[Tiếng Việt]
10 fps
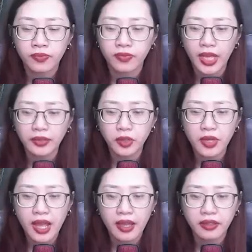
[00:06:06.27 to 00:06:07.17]
Tả Tiểu
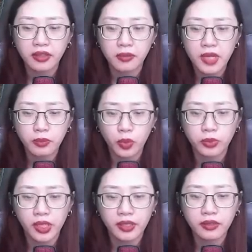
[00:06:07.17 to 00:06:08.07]
Đa hừm lên
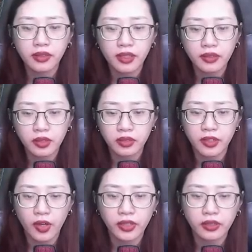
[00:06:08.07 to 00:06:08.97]
một tiếng khinh thường
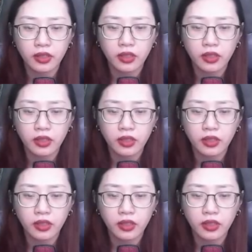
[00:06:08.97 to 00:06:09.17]
nói.